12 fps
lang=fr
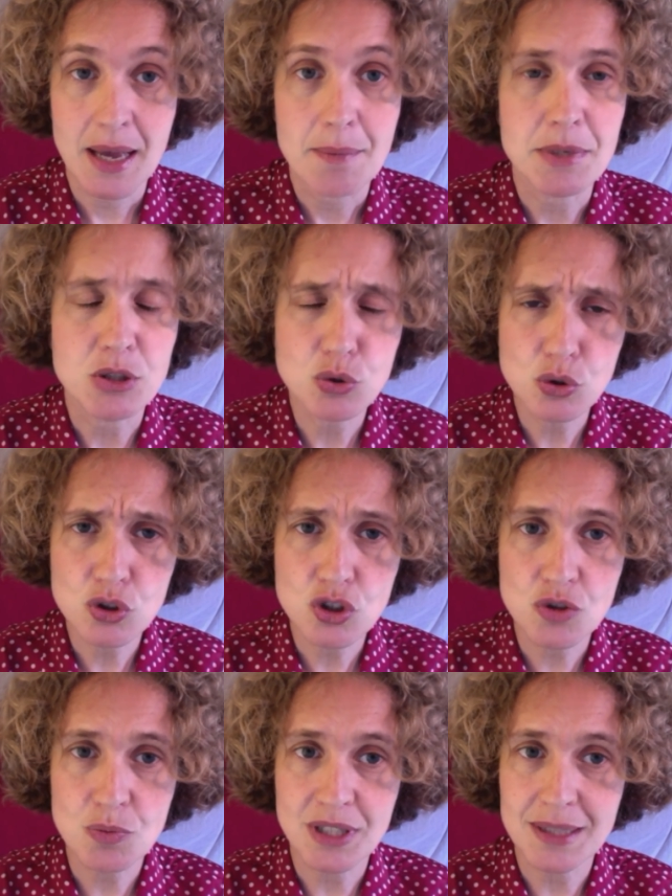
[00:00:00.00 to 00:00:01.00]
Mais sur le
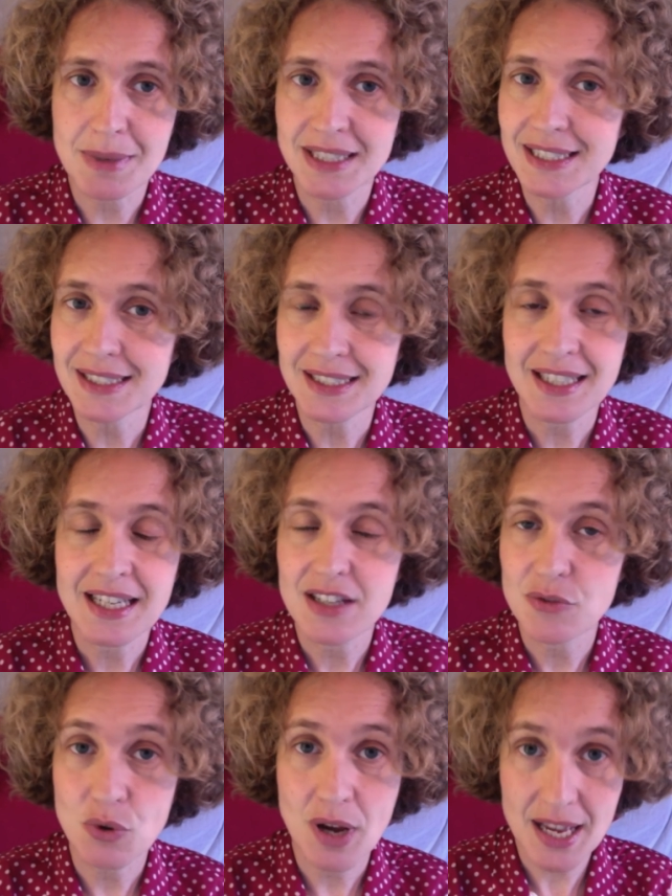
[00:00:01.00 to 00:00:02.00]
changement climatique, il
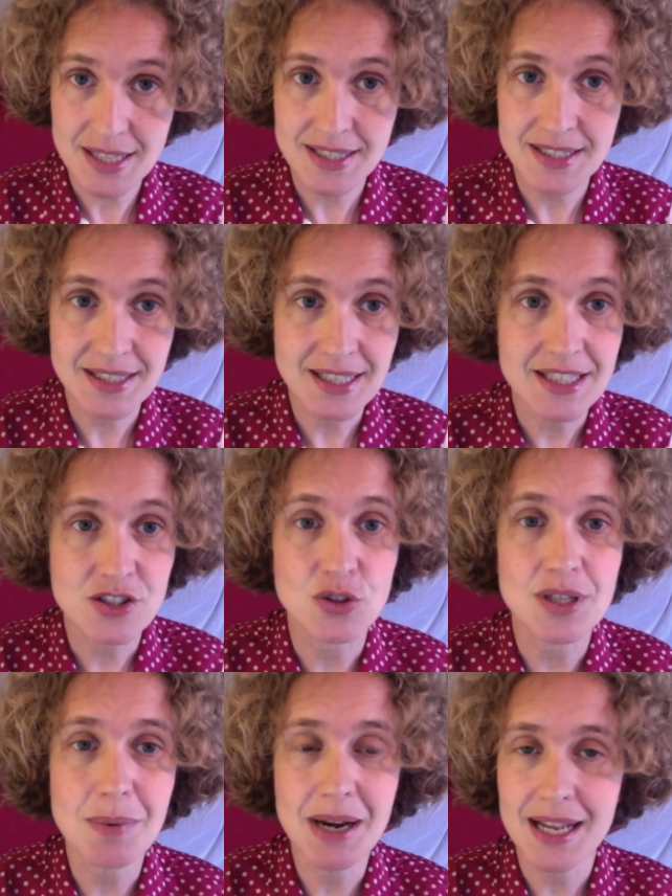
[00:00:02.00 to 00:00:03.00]
faut insister, ce
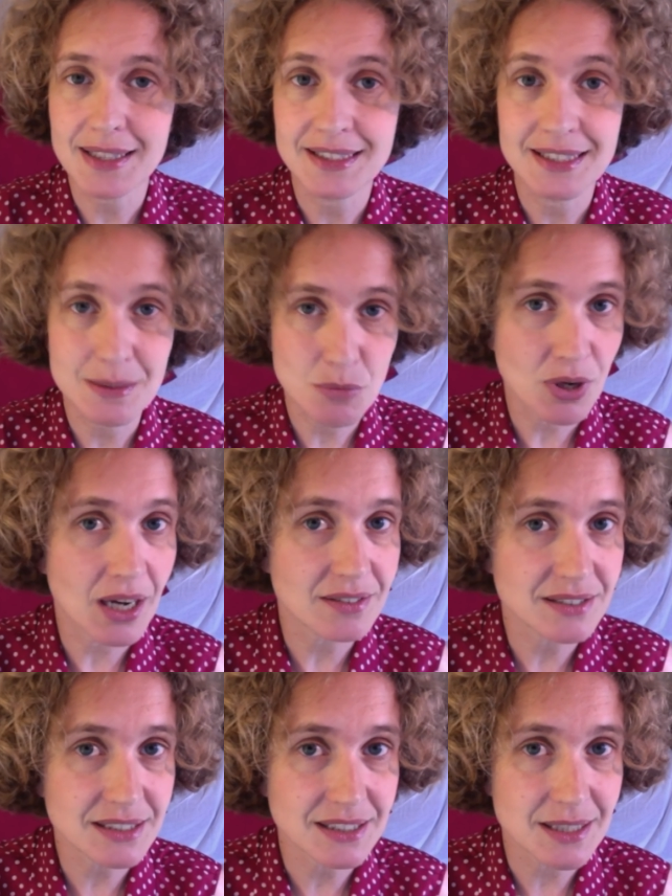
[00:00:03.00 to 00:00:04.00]
n'est pas la
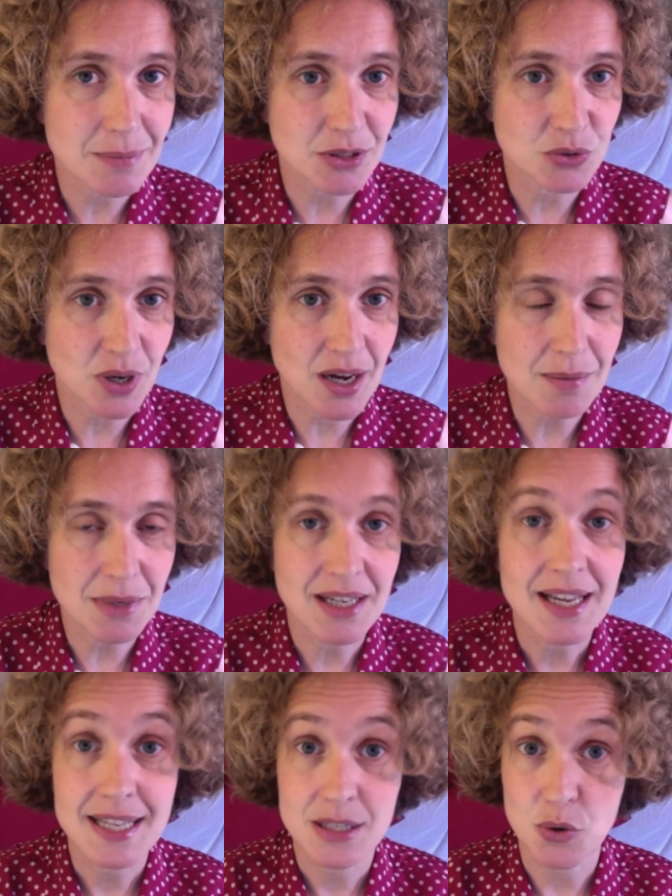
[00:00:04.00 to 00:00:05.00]
démographie qui n'est pas durable,
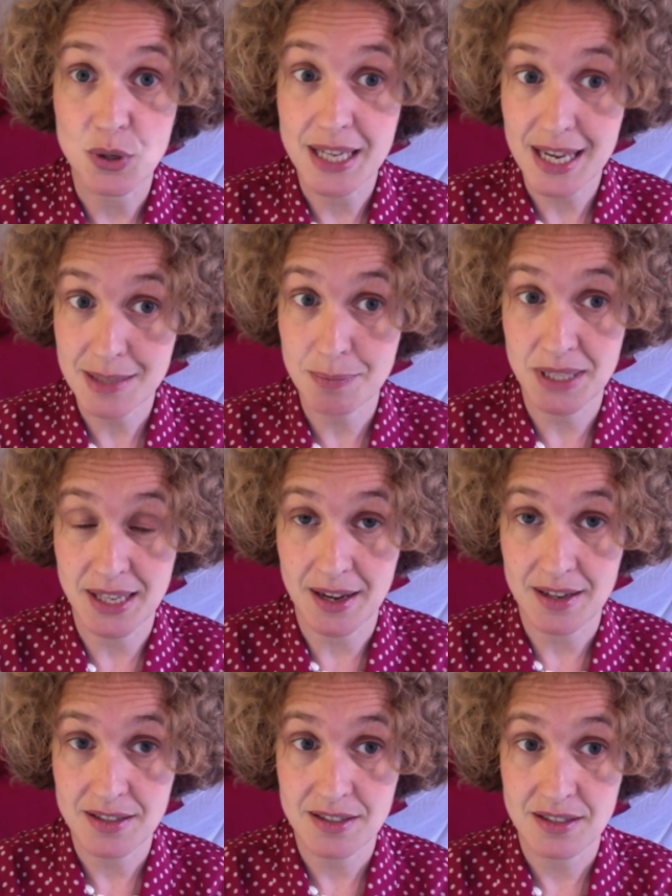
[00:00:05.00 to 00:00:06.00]
c'est le
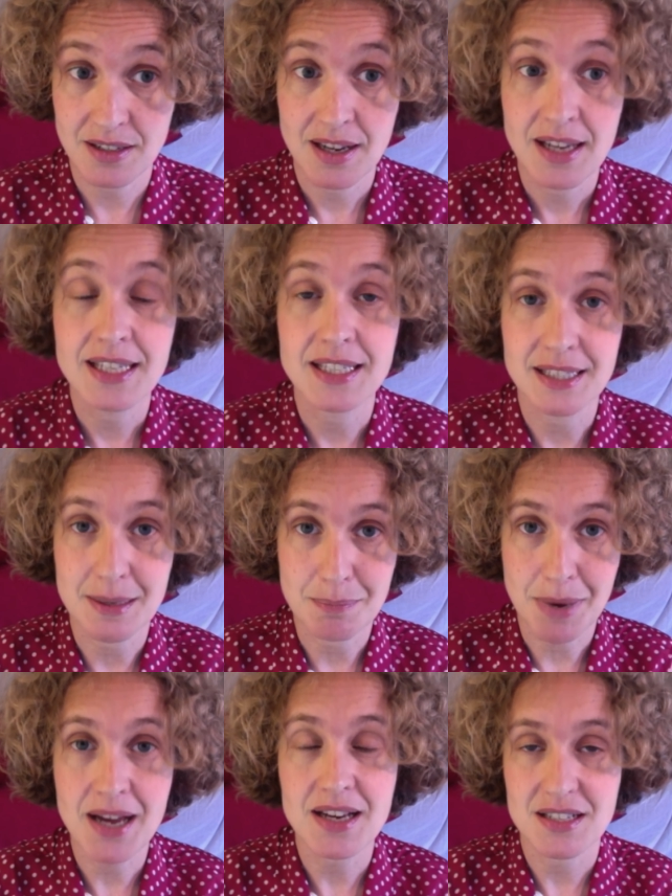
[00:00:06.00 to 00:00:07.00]
gaspillage qui n'est
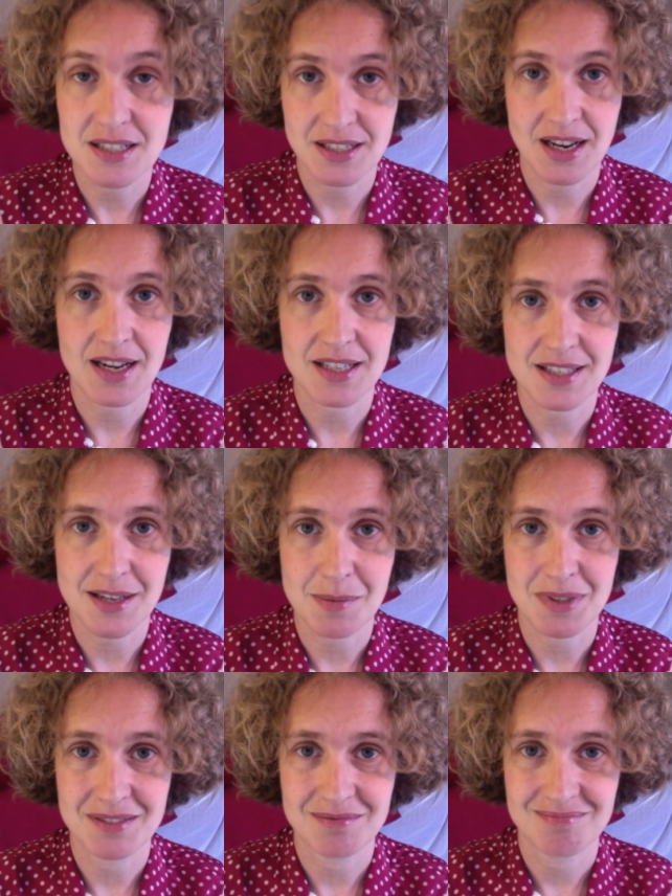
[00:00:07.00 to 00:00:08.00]
pas généralisable.